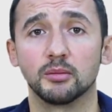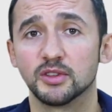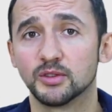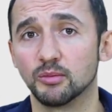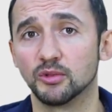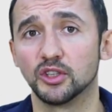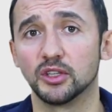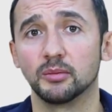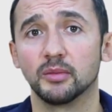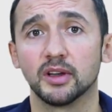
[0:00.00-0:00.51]
мы
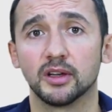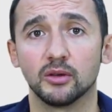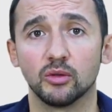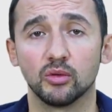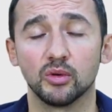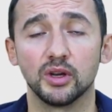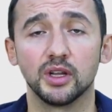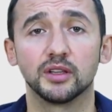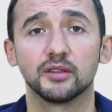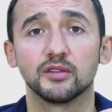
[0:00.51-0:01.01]
смотрим на
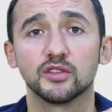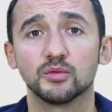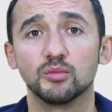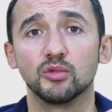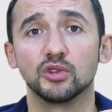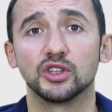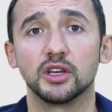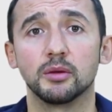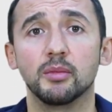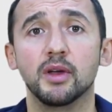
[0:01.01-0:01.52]
конкурентов,
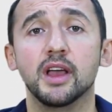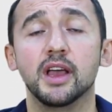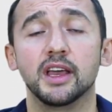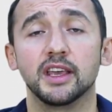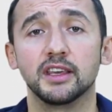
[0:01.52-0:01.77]
смотрим